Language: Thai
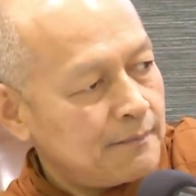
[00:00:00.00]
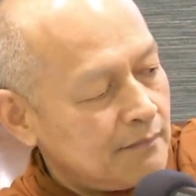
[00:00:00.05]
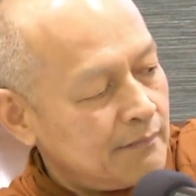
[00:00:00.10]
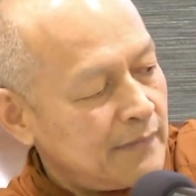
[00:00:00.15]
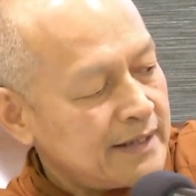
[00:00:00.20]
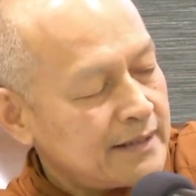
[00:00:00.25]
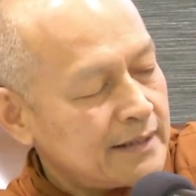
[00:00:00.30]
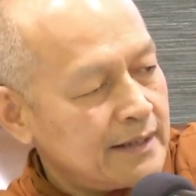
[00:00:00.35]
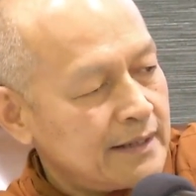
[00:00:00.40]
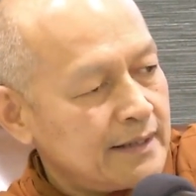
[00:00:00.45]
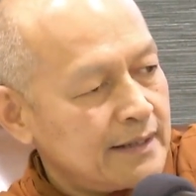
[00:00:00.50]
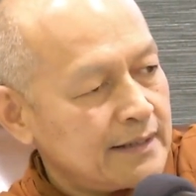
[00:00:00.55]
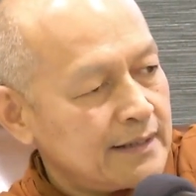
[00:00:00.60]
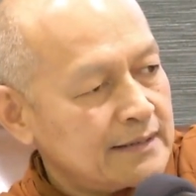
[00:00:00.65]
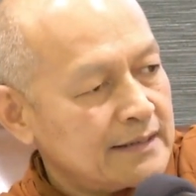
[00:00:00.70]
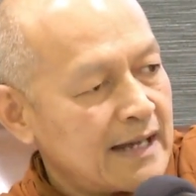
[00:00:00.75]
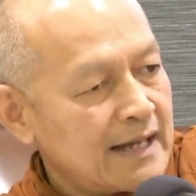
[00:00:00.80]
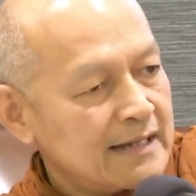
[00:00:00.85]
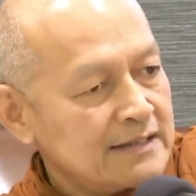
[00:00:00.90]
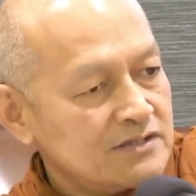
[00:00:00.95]
ไม่เคยเห็น
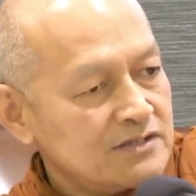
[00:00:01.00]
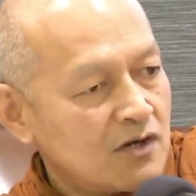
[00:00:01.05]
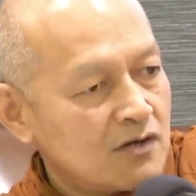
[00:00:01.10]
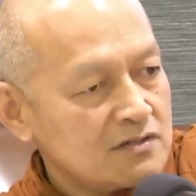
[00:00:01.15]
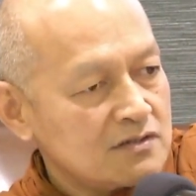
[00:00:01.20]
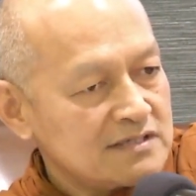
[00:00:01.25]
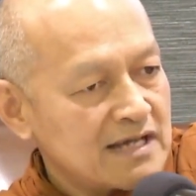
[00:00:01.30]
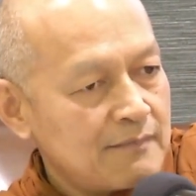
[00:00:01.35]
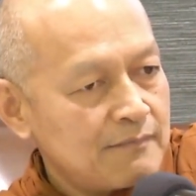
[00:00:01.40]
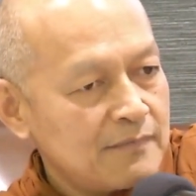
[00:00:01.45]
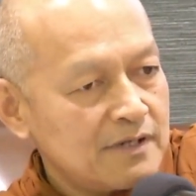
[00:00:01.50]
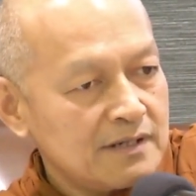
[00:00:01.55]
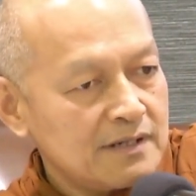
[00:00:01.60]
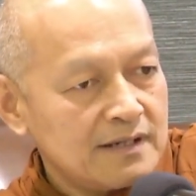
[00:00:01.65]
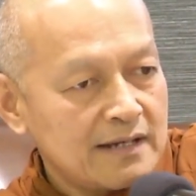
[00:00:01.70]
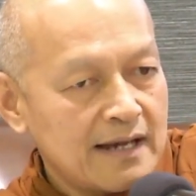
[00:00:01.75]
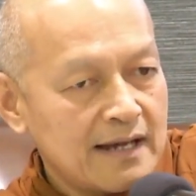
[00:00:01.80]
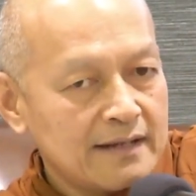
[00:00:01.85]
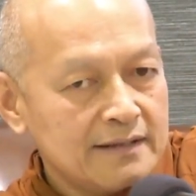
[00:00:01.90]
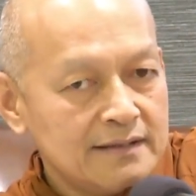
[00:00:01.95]
การจองจำอื่น
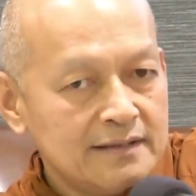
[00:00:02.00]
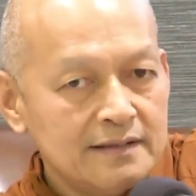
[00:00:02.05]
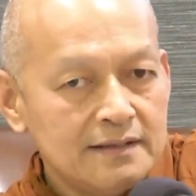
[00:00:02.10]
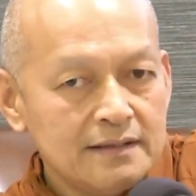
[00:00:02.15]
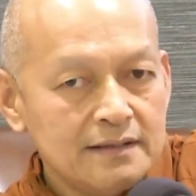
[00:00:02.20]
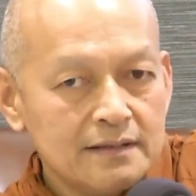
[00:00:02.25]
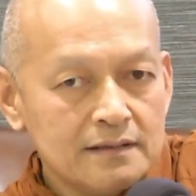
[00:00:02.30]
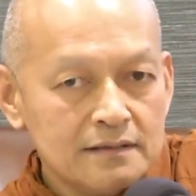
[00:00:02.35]
ใดที่